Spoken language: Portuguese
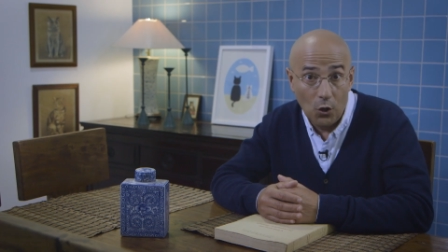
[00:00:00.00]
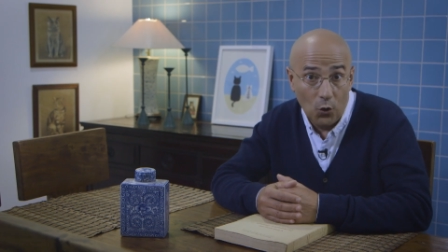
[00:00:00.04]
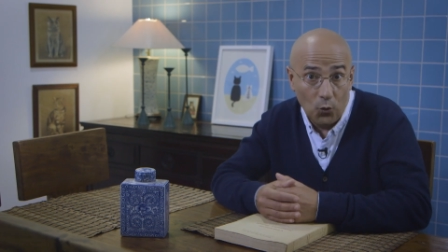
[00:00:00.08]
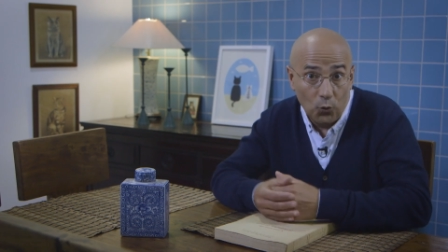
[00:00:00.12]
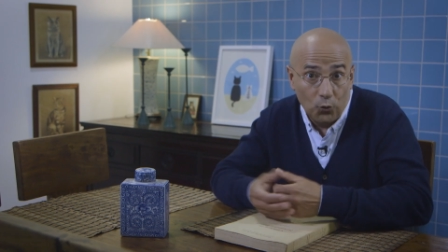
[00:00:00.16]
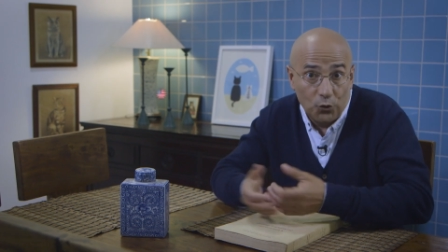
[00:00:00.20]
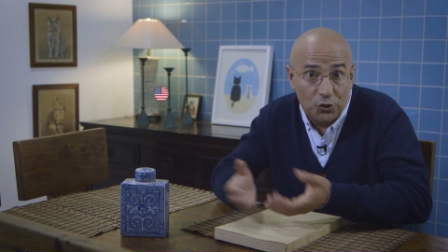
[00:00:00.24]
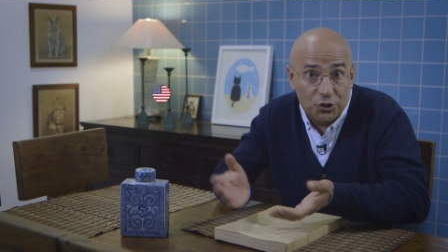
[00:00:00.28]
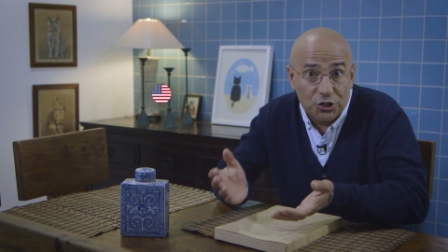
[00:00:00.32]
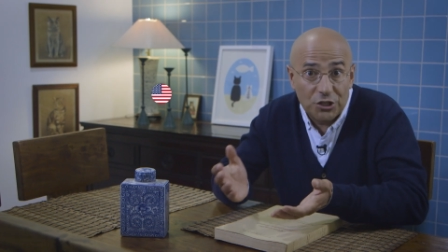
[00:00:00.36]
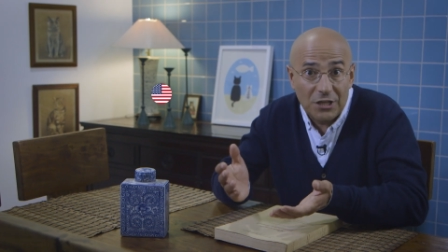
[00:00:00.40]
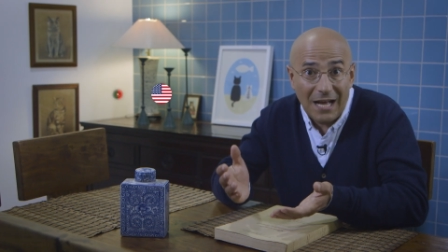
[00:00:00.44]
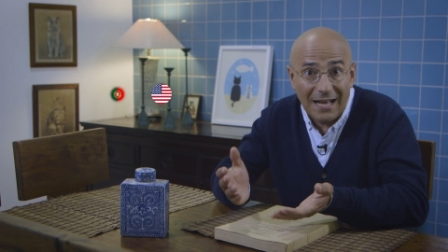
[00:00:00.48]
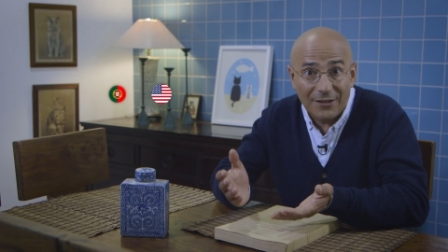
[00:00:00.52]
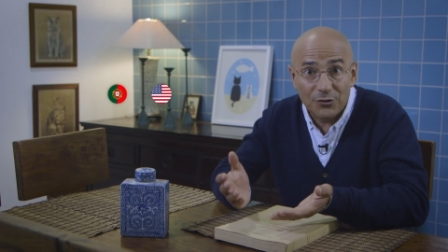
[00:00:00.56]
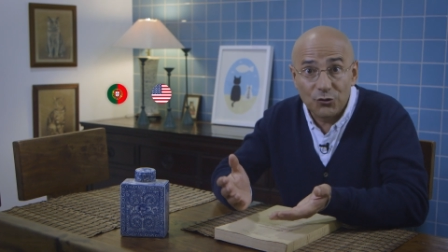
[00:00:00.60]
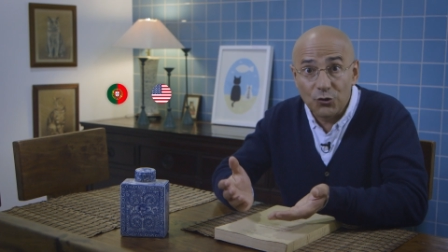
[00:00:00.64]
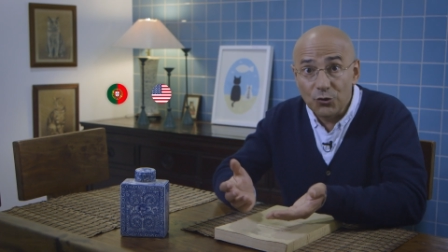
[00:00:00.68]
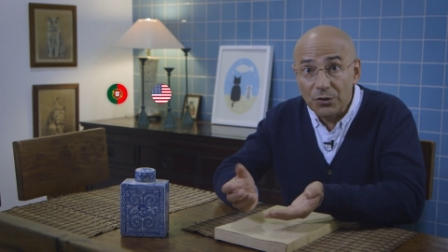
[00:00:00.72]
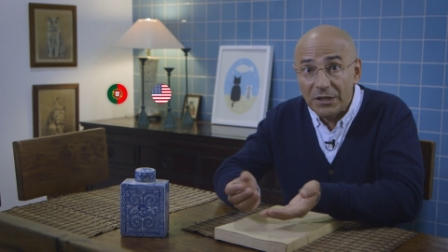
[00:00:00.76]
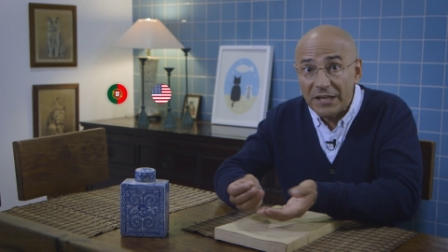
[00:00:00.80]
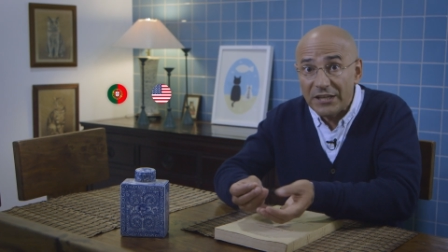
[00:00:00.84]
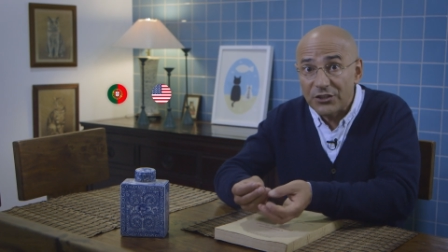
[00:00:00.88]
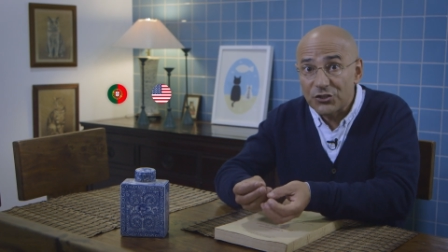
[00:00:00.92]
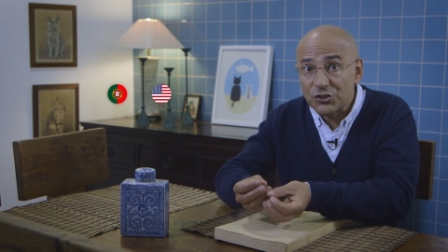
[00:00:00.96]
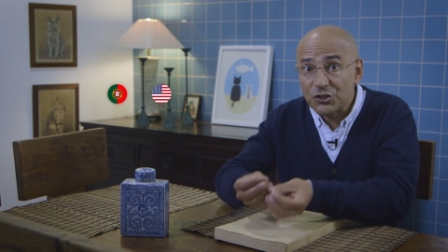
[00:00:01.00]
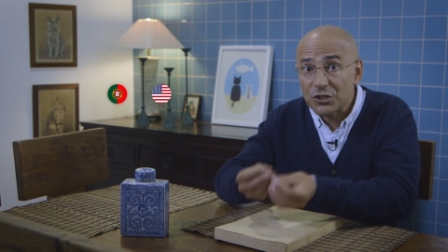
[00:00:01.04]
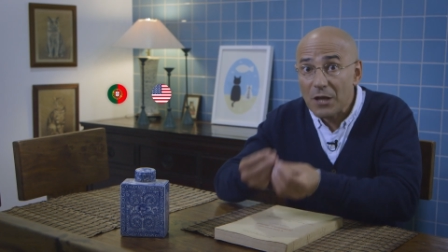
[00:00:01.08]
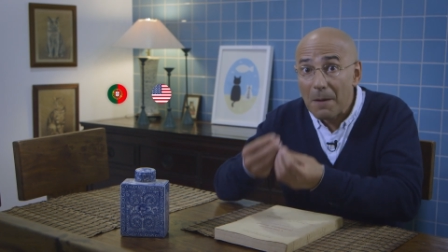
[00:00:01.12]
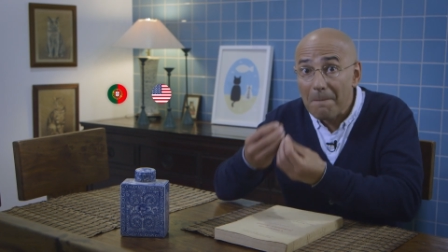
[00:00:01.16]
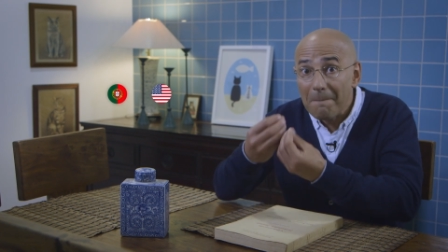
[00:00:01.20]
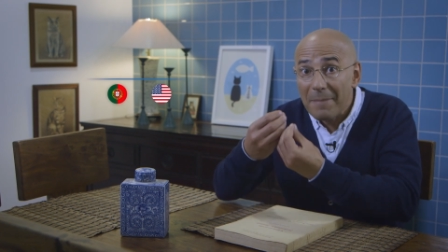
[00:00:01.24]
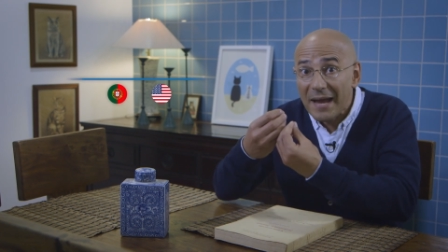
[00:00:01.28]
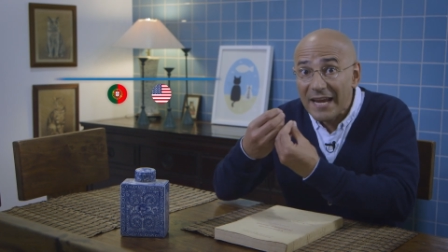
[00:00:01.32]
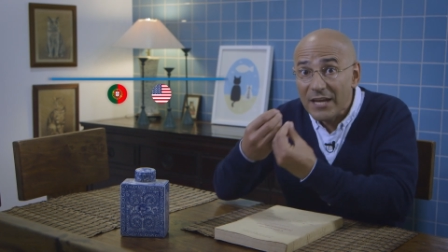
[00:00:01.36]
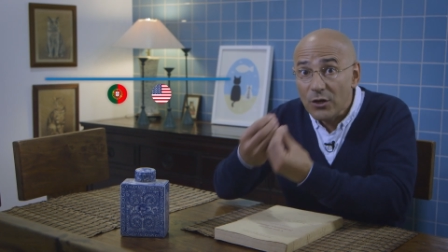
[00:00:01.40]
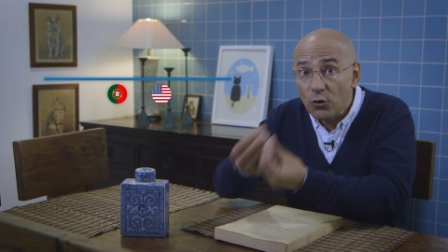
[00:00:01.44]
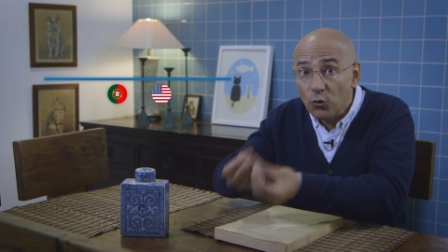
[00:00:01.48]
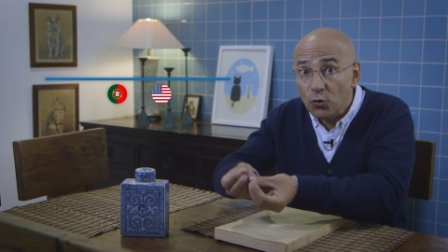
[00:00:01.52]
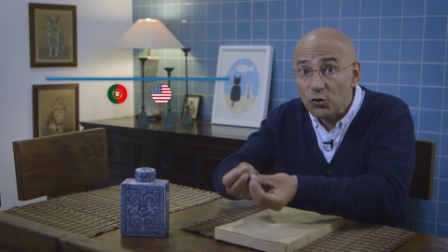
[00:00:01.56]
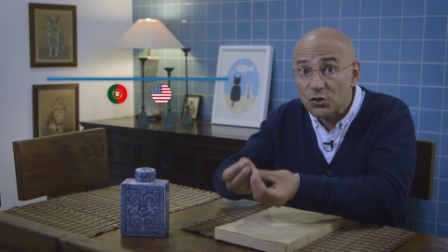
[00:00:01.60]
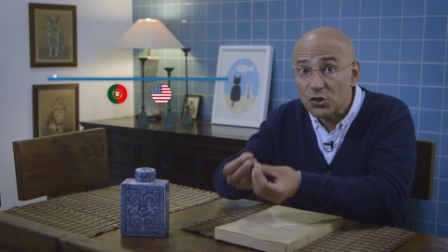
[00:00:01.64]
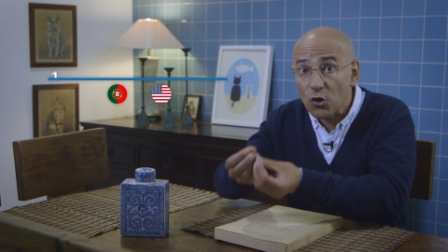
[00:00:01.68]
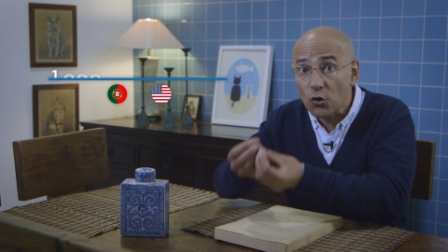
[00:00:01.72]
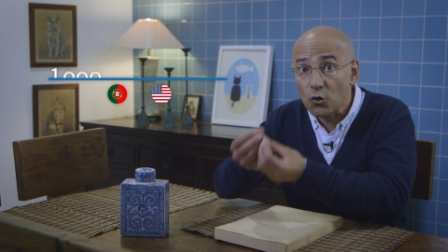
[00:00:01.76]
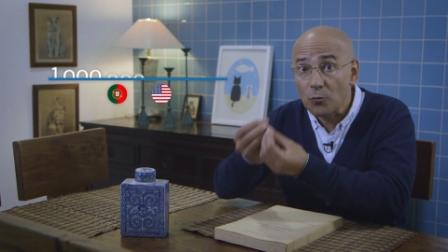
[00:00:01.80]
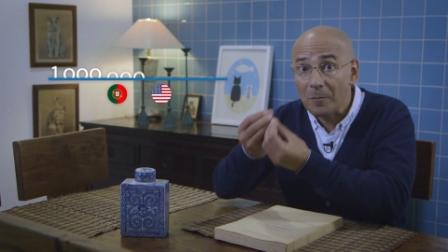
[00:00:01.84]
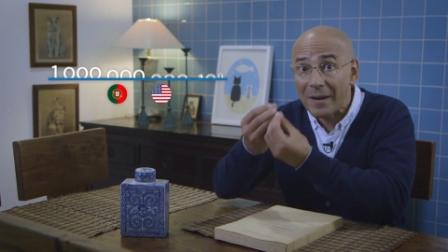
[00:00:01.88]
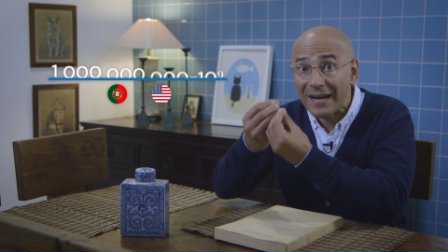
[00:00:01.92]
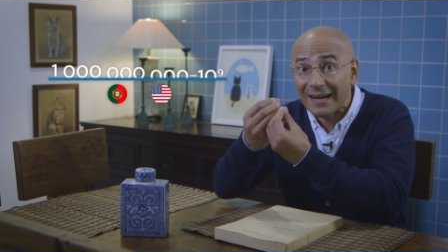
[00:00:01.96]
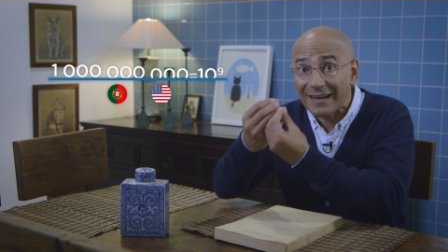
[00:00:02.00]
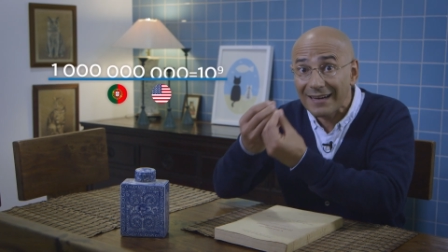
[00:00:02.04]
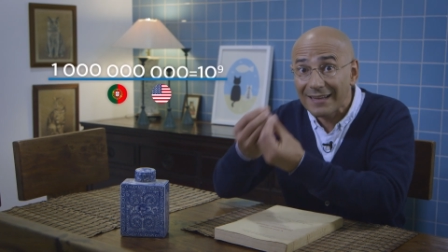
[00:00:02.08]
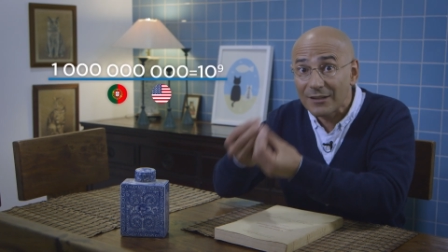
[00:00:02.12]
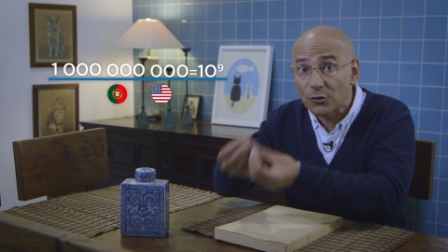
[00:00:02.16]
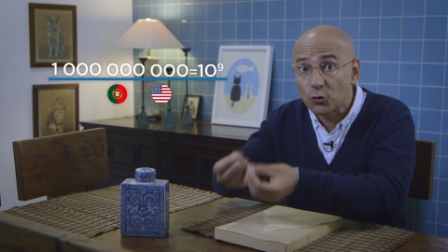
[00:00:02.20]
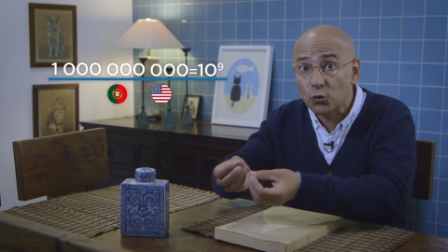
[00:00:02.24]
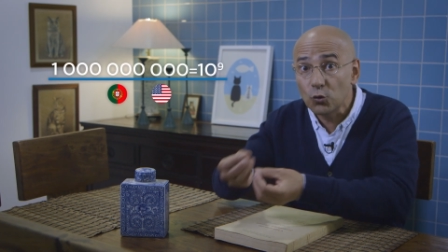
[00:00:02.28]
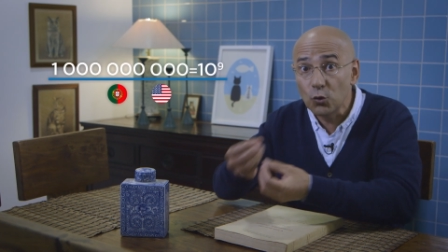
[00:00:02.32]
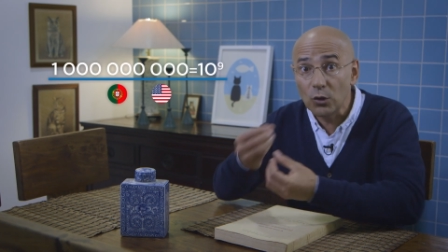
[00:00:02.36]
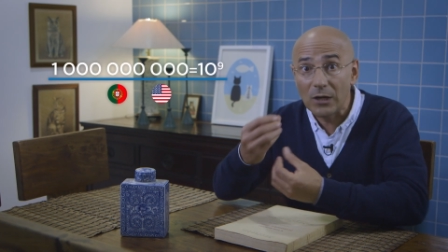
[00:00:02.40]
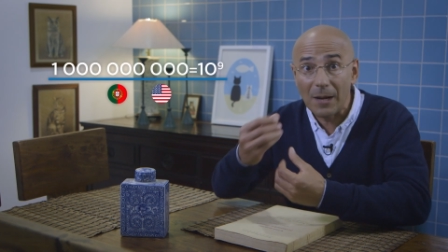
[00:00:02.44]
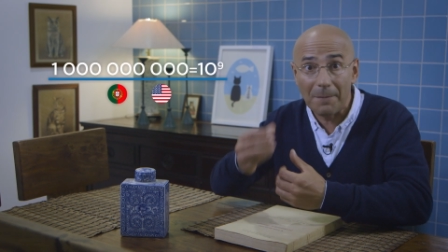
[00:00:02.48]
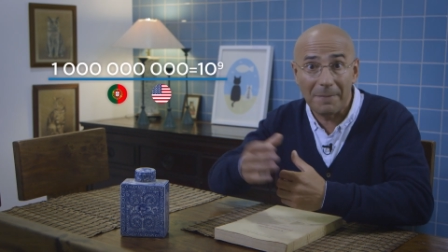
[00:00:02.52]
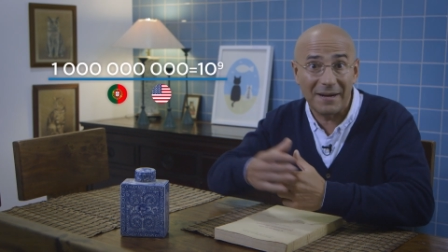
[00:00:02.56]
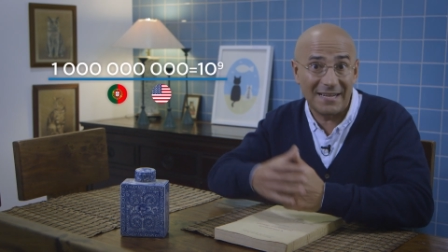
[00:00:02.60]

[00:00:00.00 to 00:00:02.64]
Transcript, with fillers: Os Estados Unidos também usam nomenclatura